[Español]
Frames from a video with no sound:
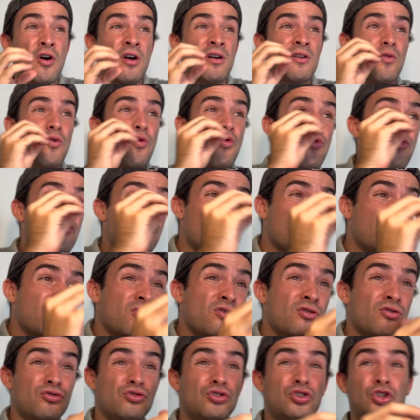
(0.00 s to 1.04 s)

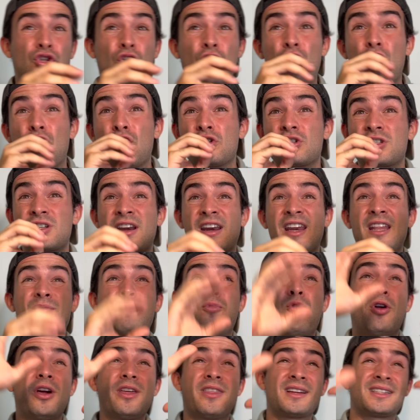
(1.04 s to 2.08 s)
uno, dos, Red
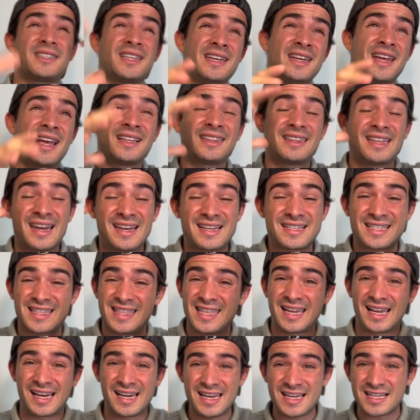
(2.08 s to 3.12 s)
Bull quizás tenía tres
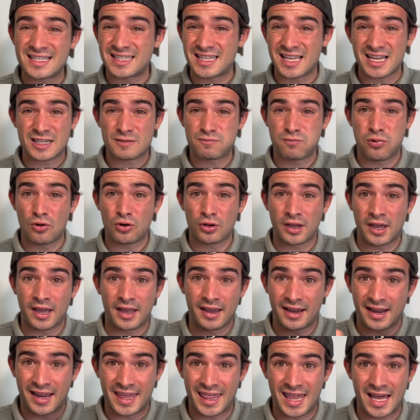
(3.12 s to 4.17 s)
ciclistas
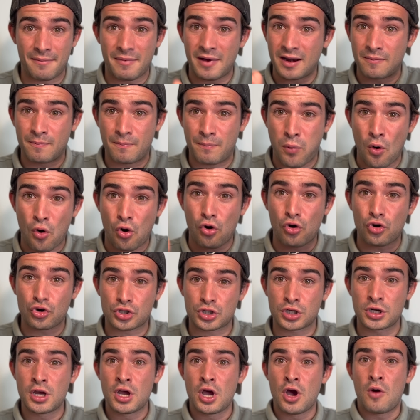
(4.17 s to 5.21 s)
porque quedaban
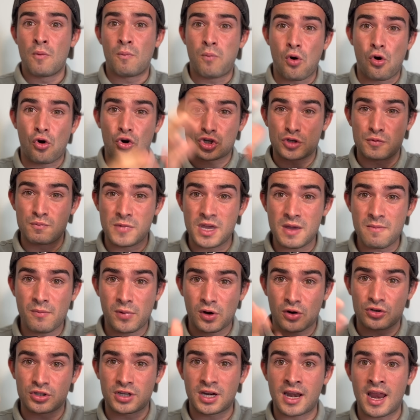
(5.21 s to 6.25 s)
pocos pocos
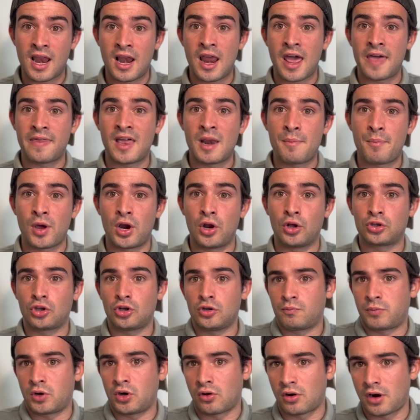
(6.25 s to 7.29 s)
miembros en el, en el
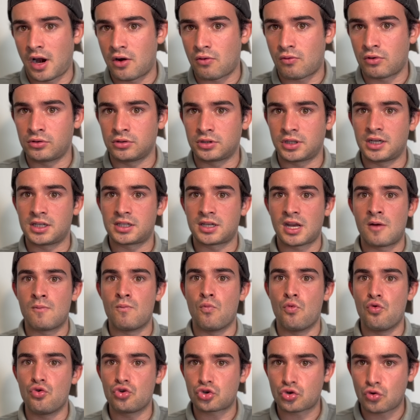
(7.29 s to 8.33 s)
pelotón, pero claro, cuando tienes el
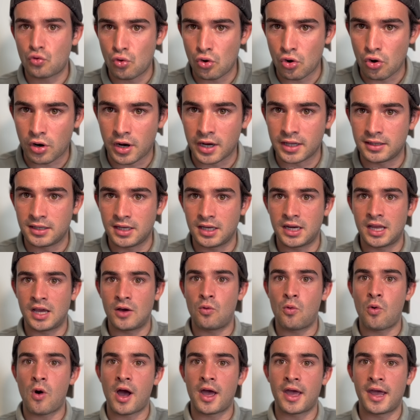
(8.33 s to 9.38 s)
músculo que tiene
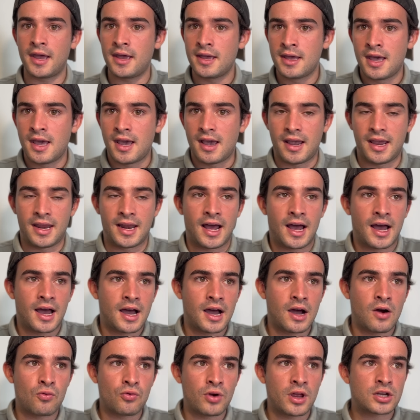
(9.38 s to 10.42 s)
UAE,
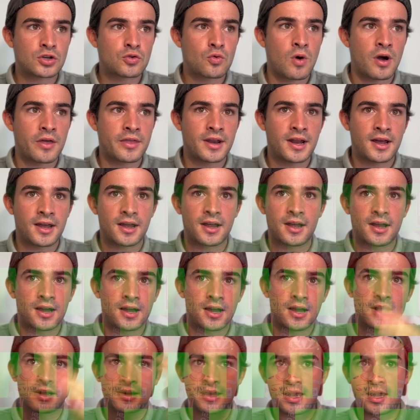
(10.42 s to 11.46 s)
era una
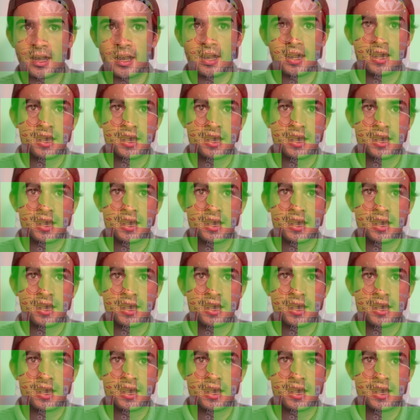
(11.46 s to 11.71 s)
escuadra que